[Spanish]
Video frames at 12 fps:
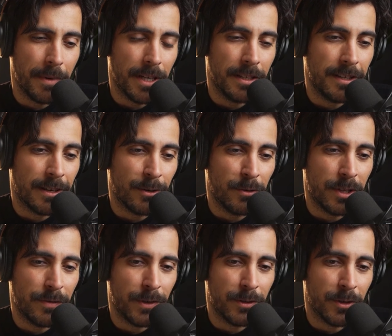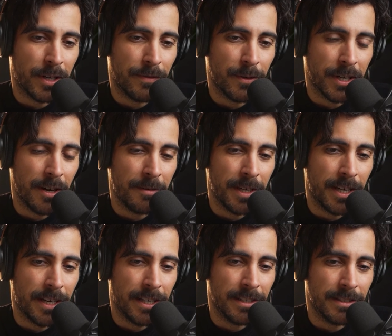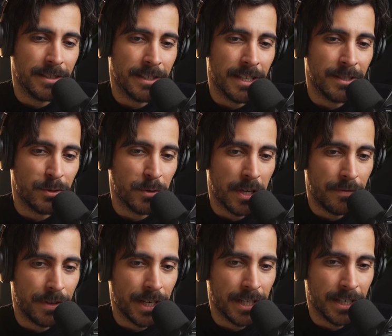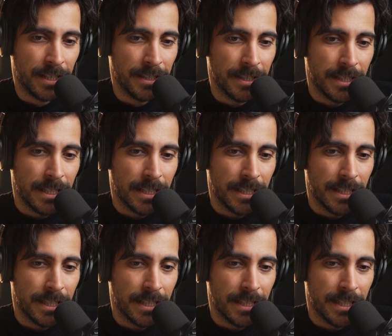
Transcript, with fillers: este club de fotógrafos que había en, Sudáfrica,